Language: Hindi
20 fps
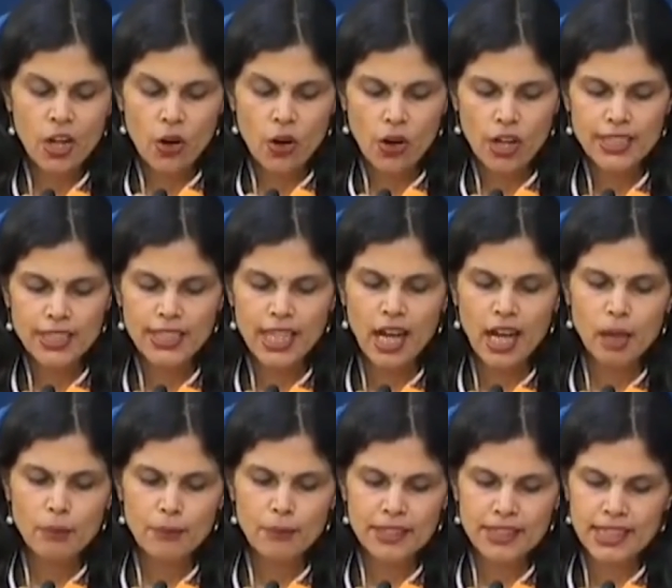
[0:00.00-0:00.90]
और
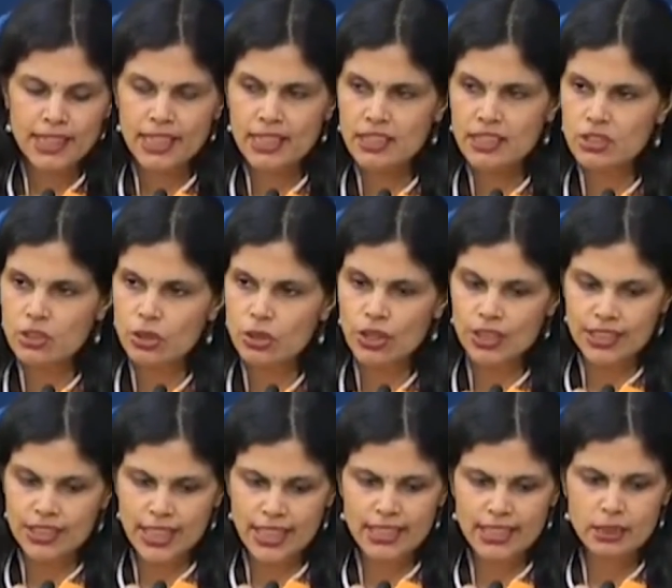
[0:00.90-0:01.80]
यहाँ पे 300
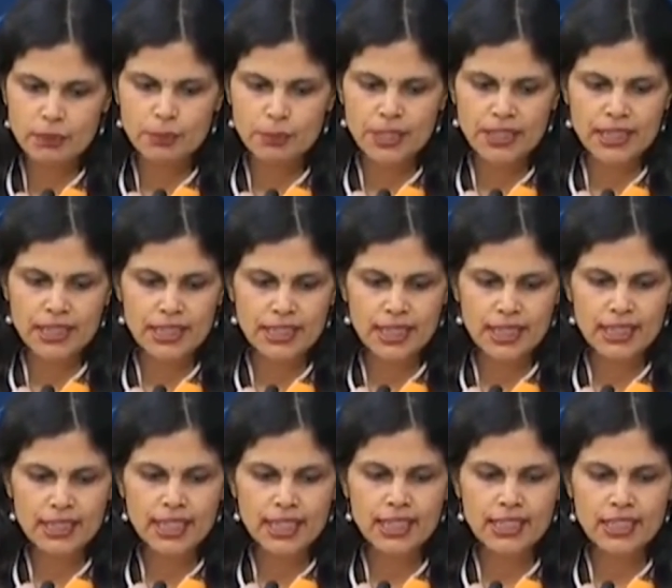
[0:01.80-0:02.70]
टेस्ट
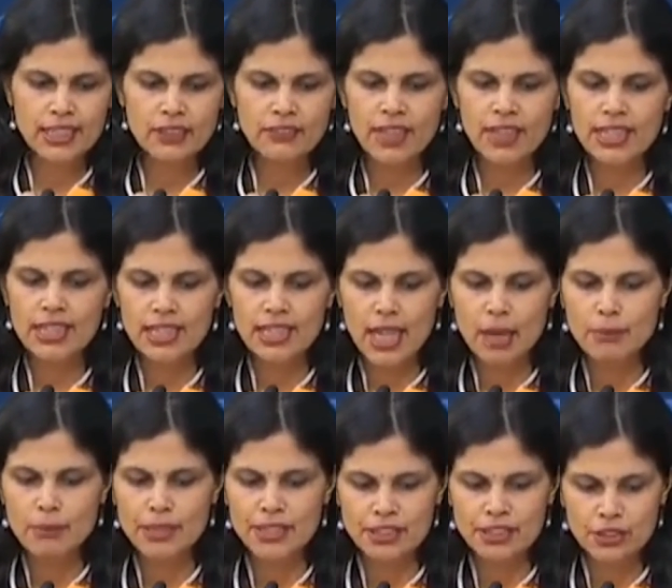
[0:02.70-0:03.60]
प्रतिदिन करने वाली
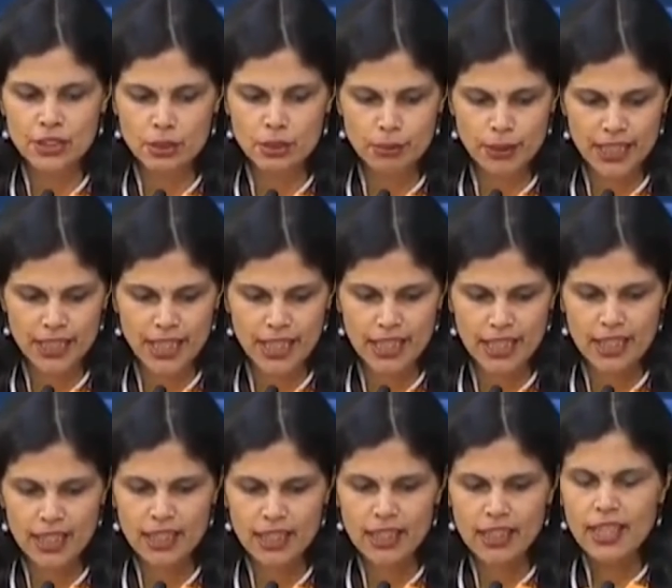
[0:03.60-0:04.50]
लैबोरेटरी भी है
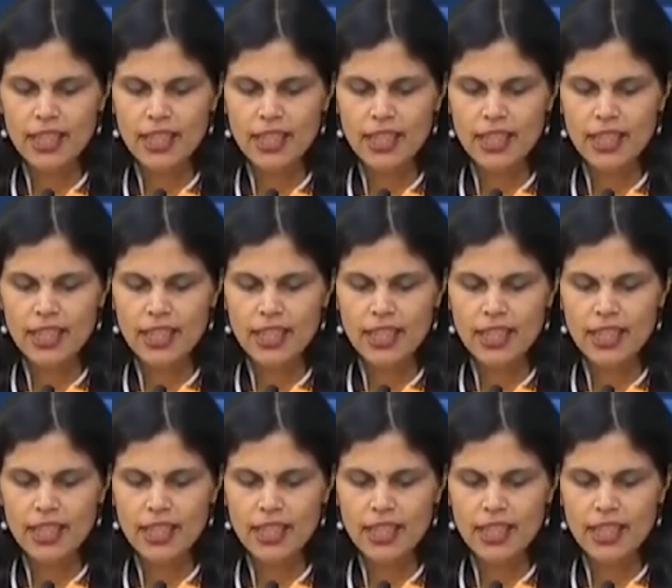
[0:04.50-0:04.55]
